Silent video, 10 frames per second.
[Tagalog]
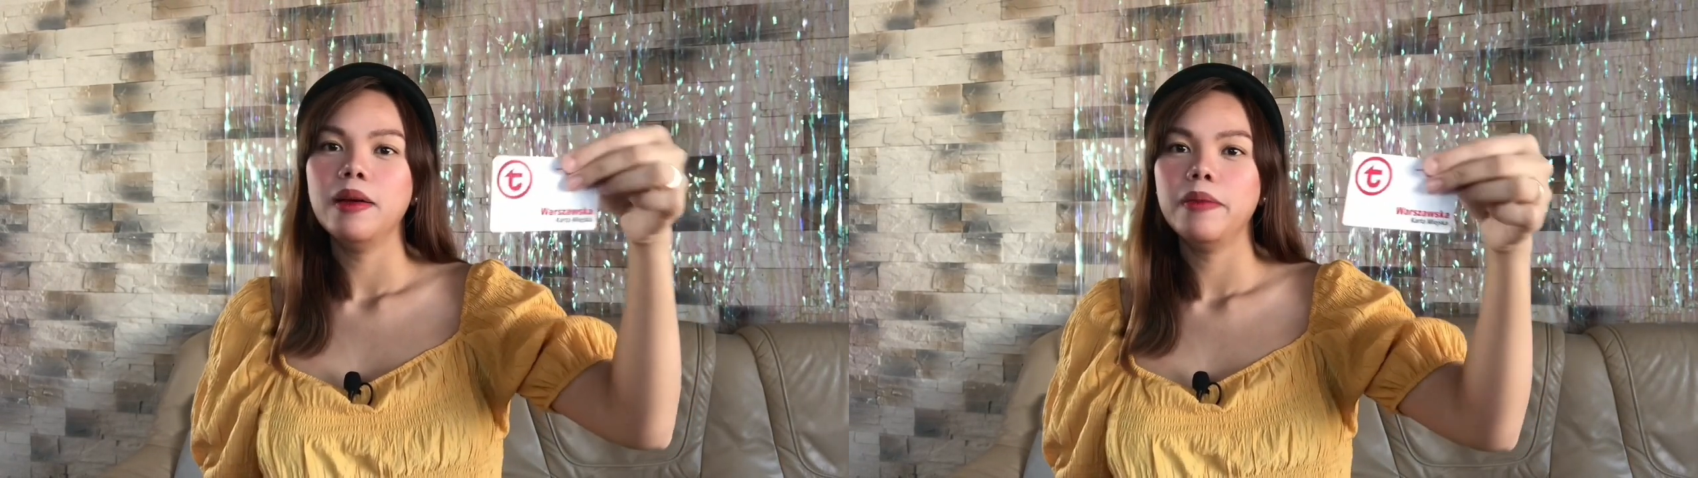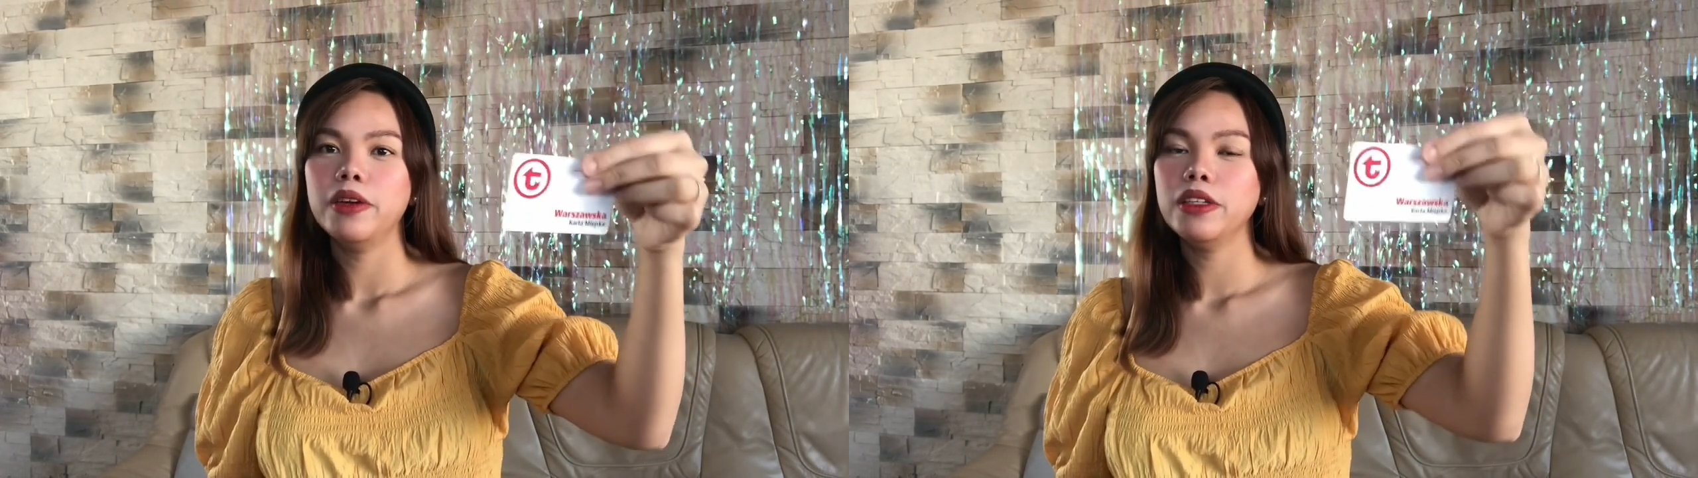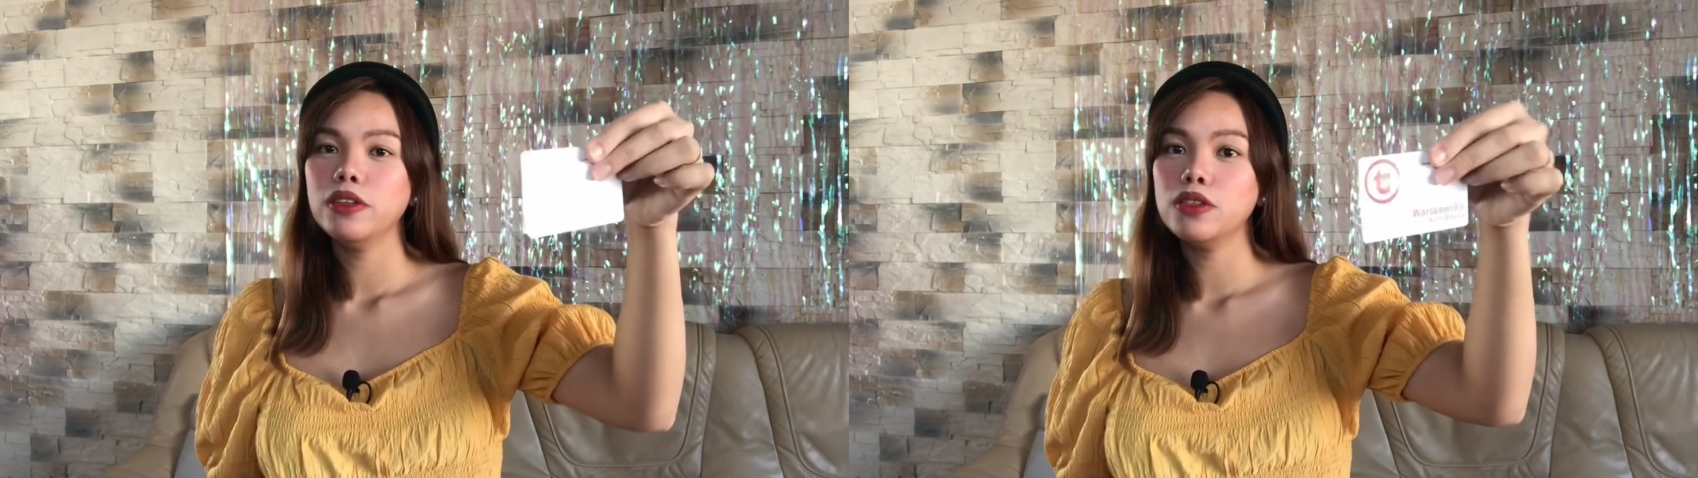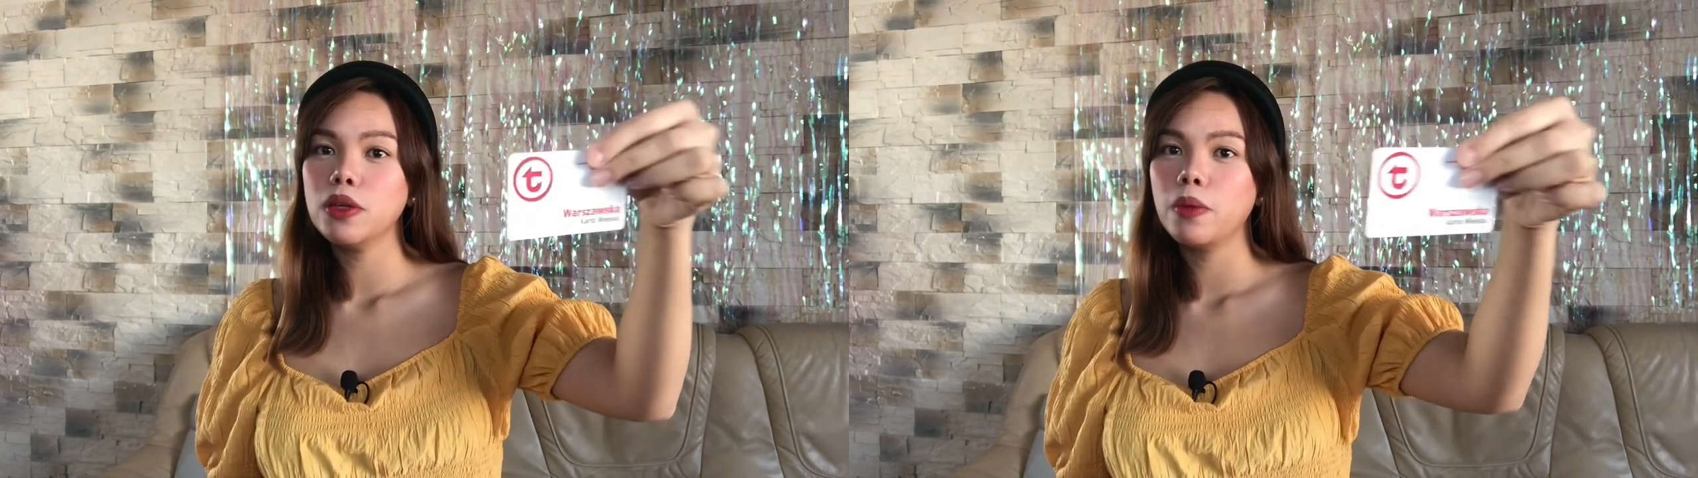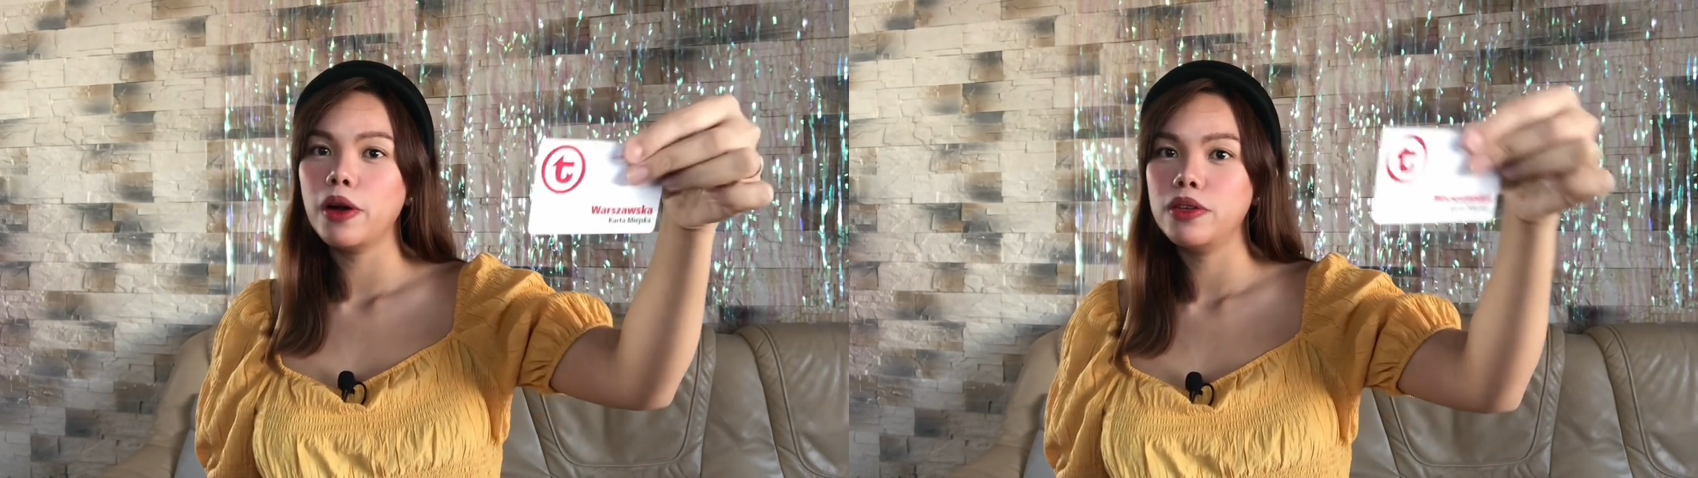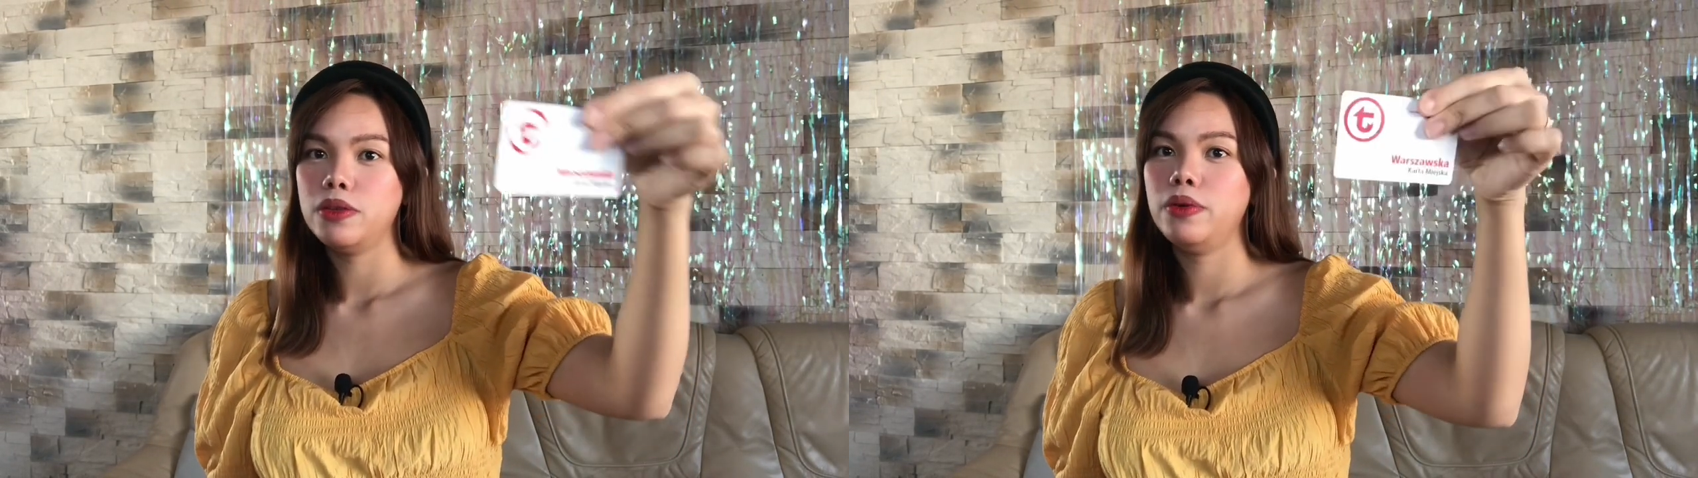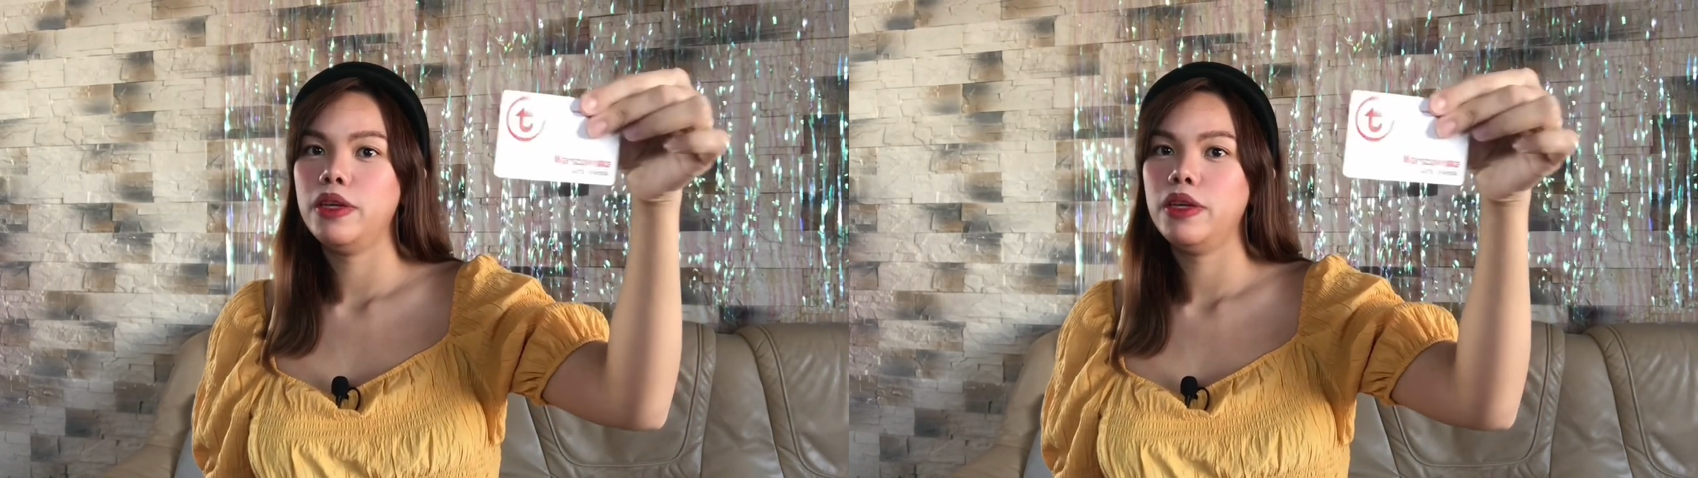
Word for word: Pero dito sa Warsaw,